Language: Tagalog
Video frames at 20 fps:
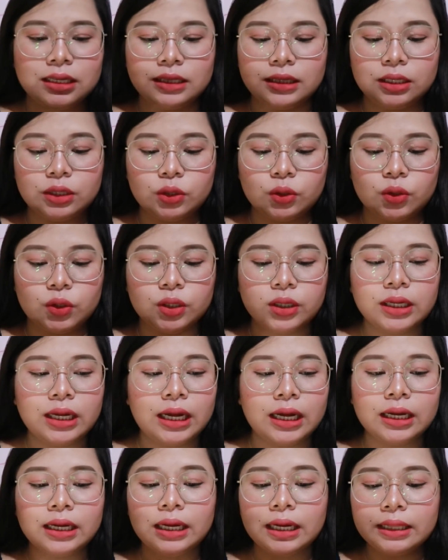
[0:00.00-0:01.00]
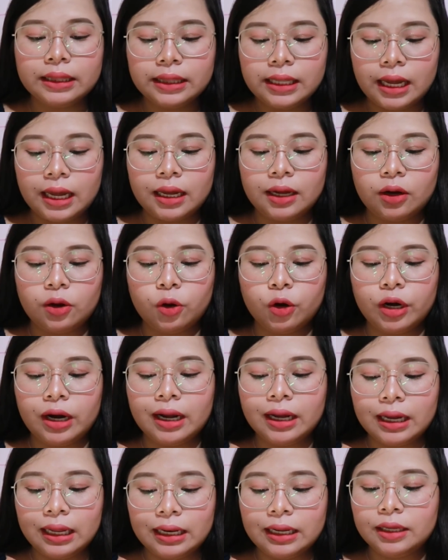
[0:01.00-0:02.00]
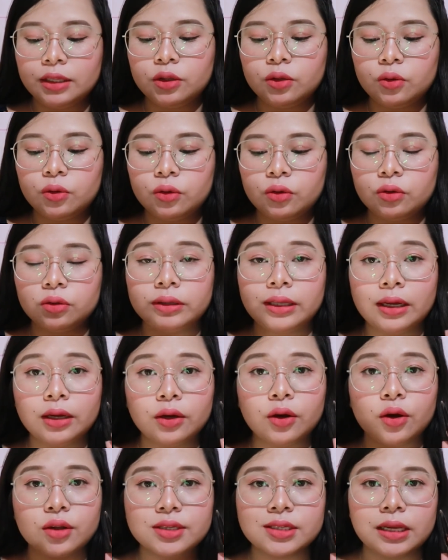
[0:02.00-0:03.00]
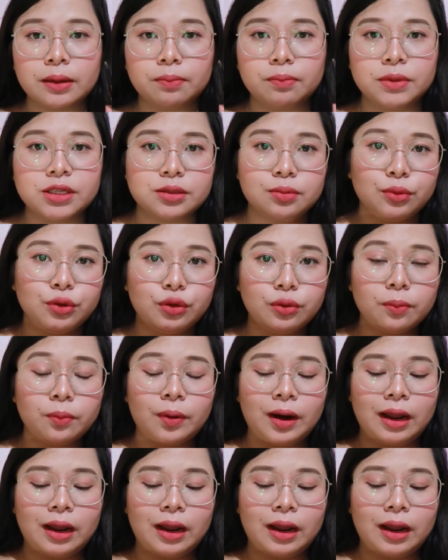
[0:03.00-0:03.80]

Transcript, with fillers: nito. Ang ganda or ang galing nung nag-concept mismo nung